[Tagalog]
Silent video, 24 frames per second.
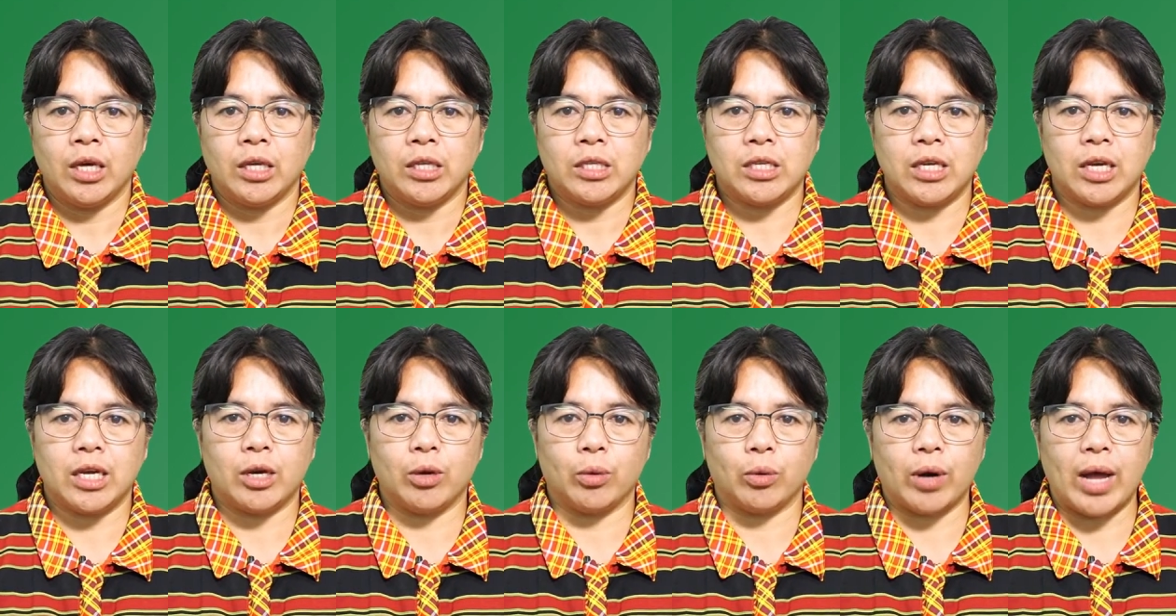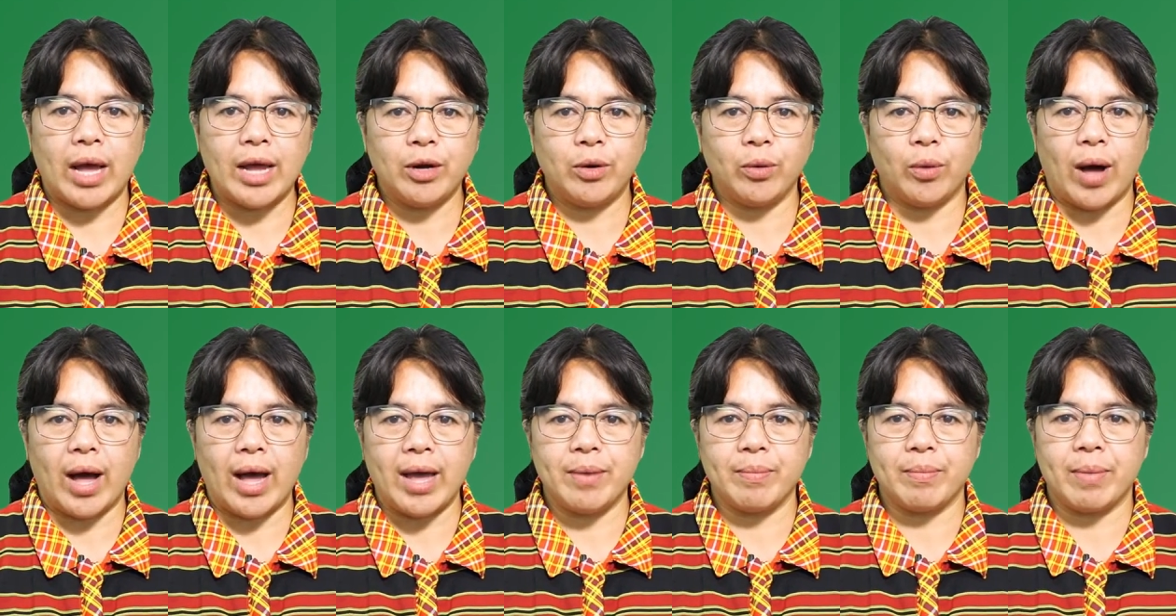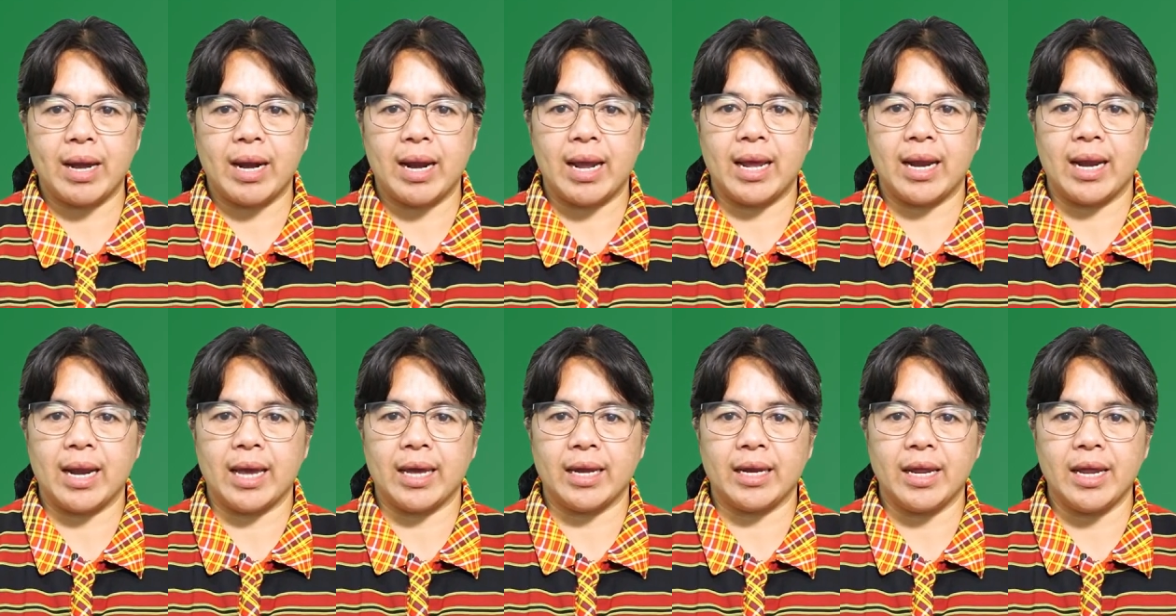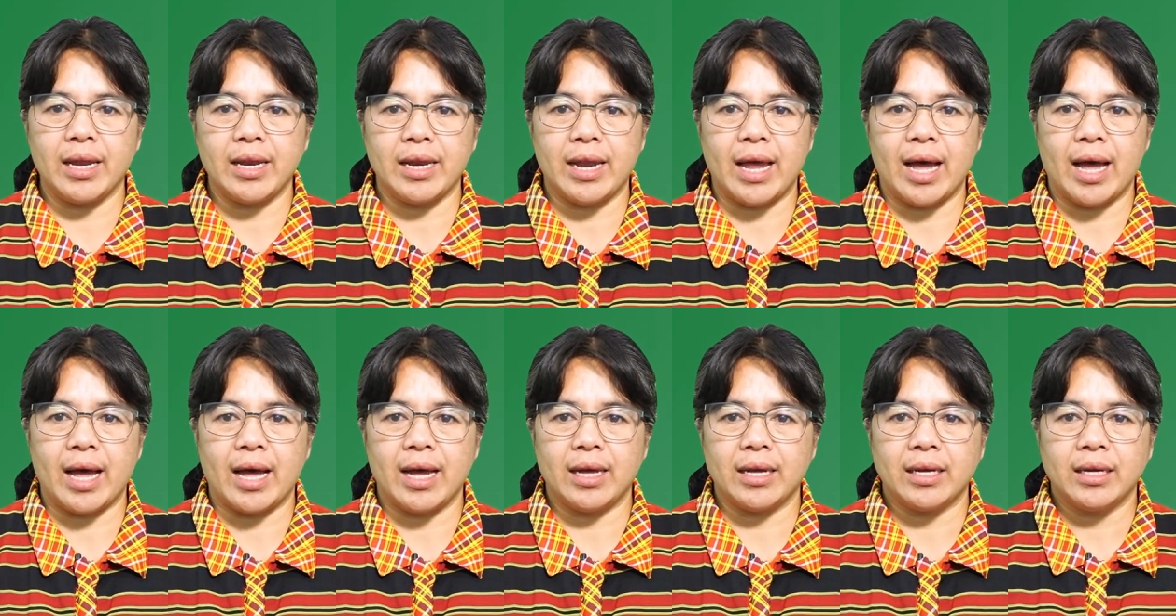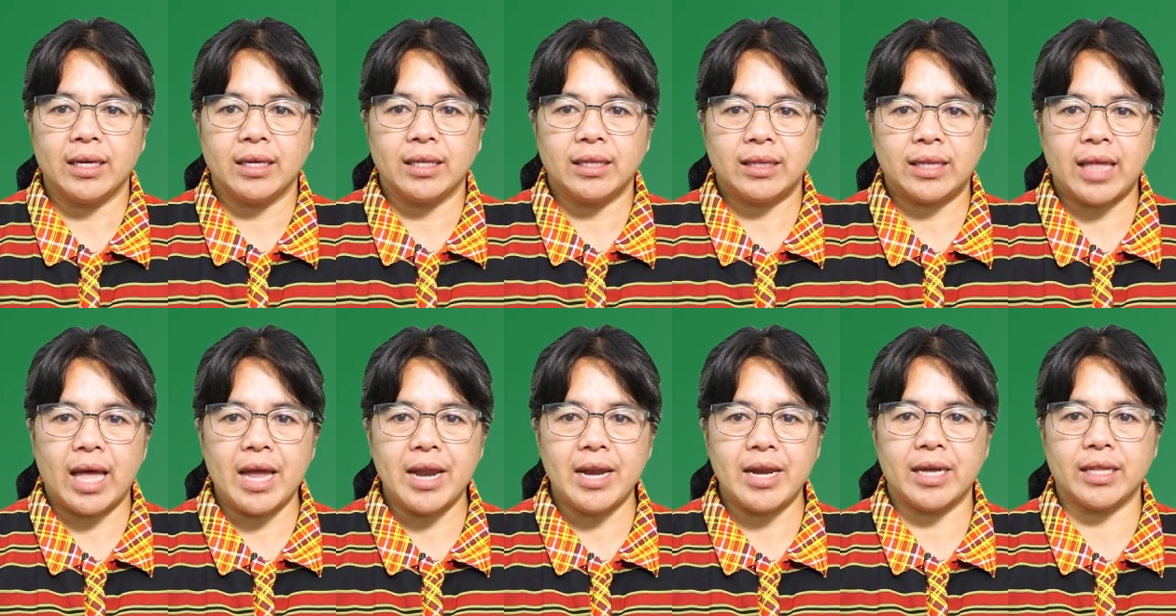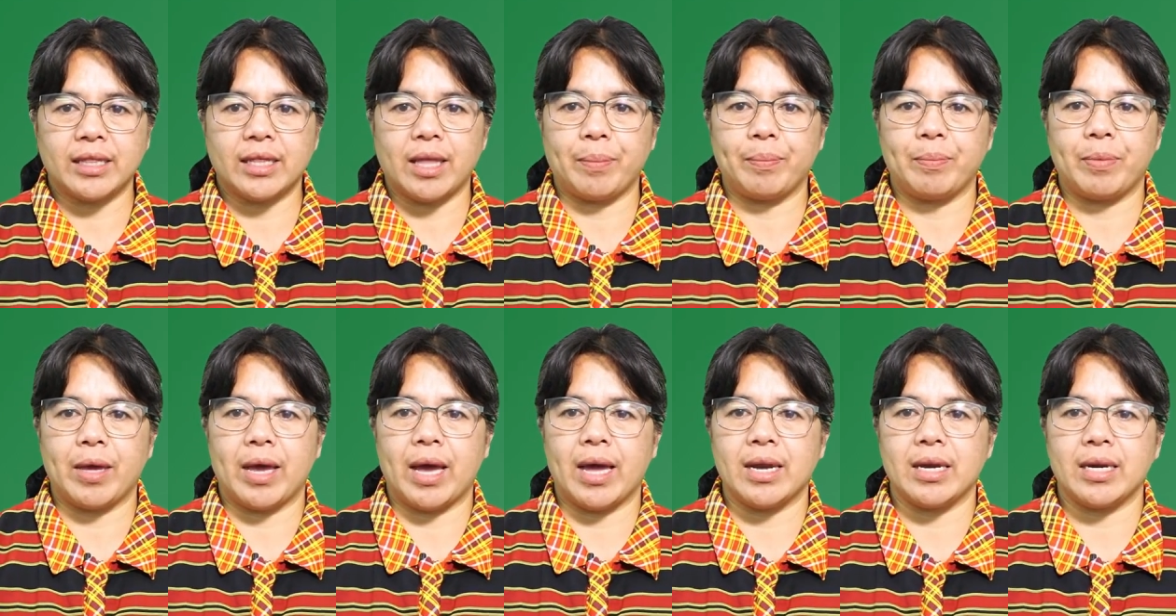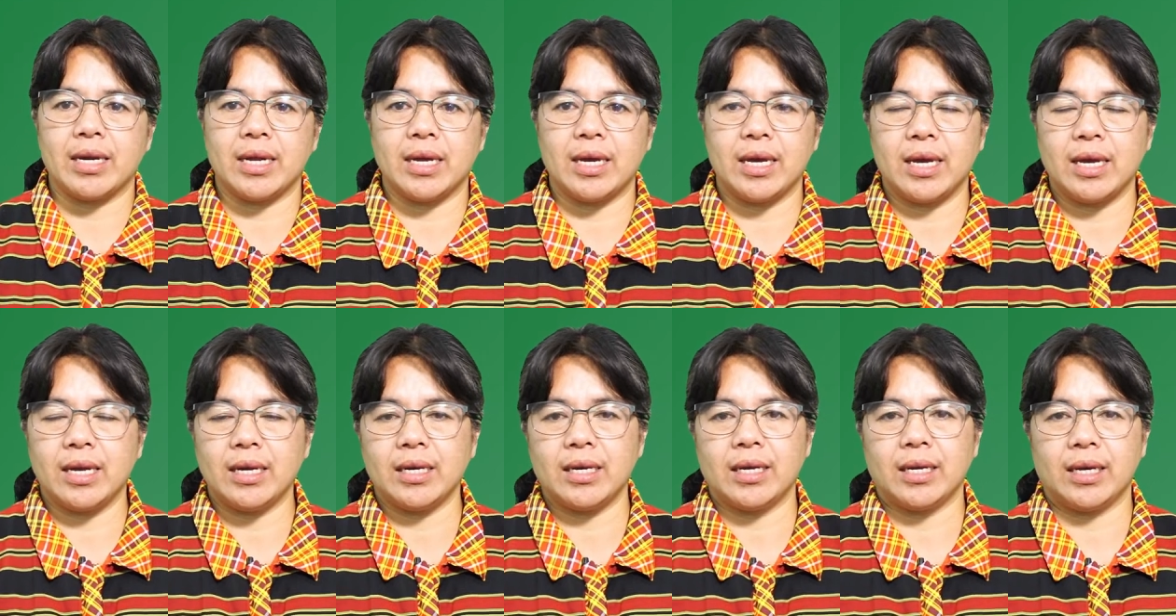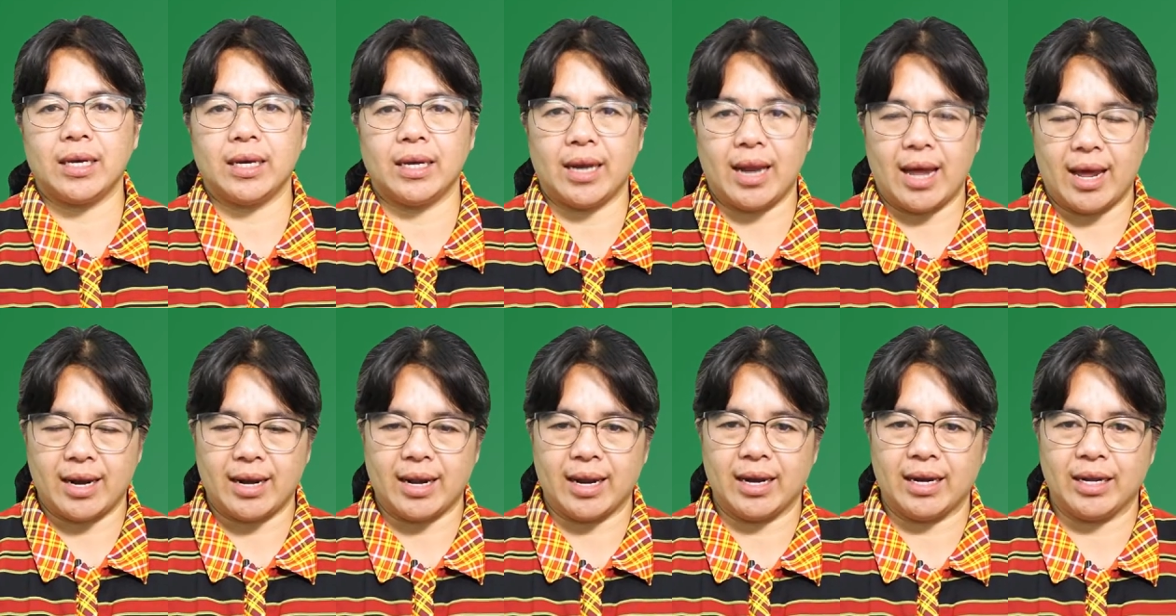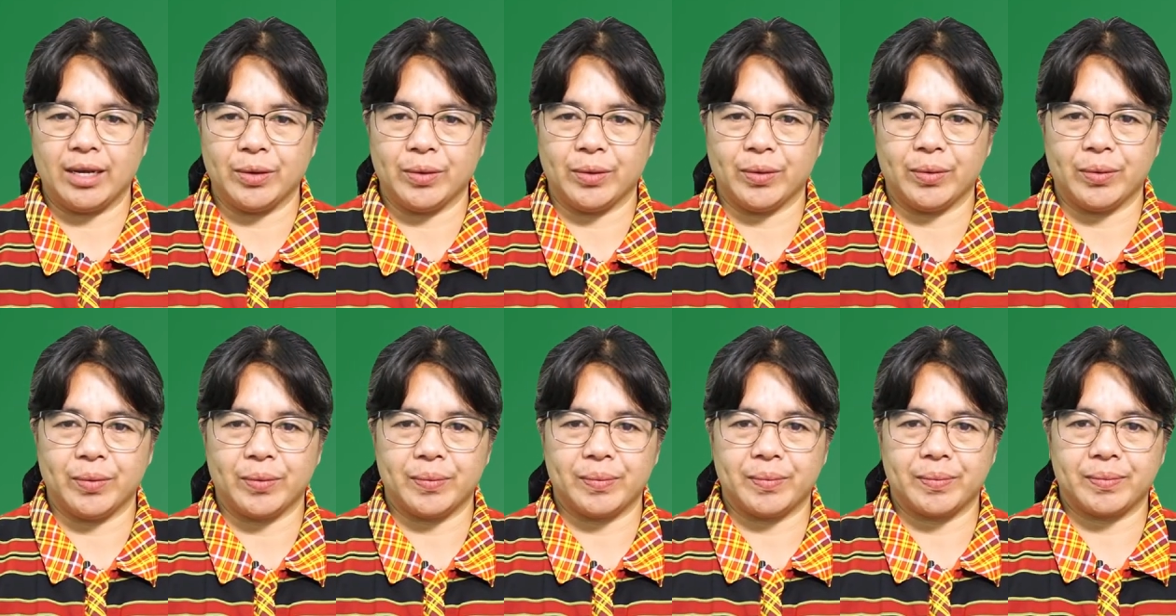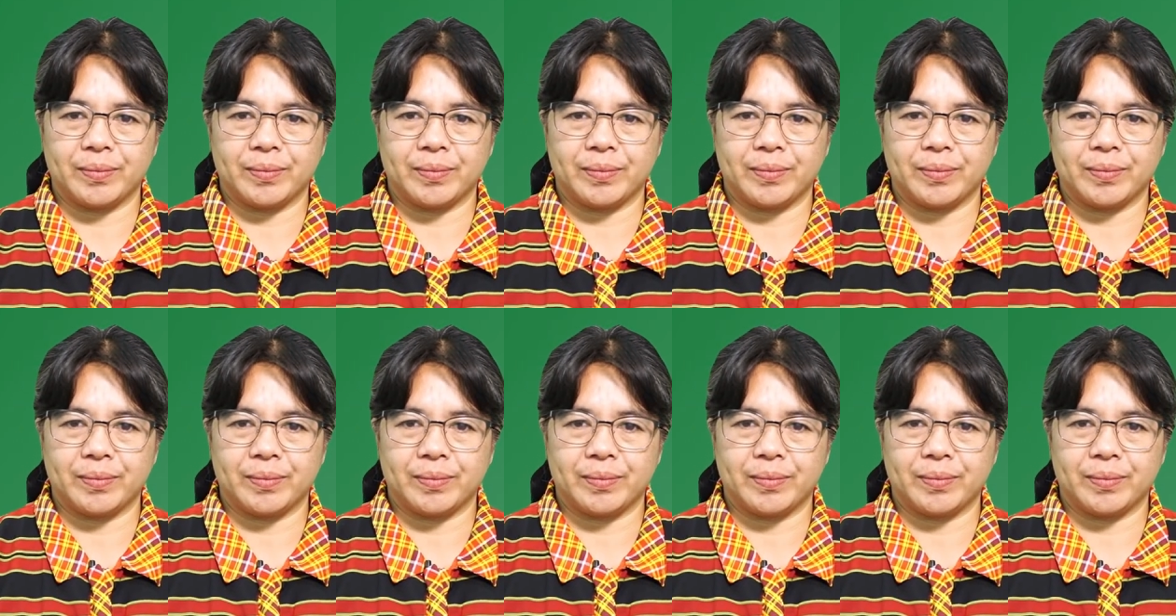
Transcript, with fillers: Sigurado ay malaylay danda tan natapian din inadalyo.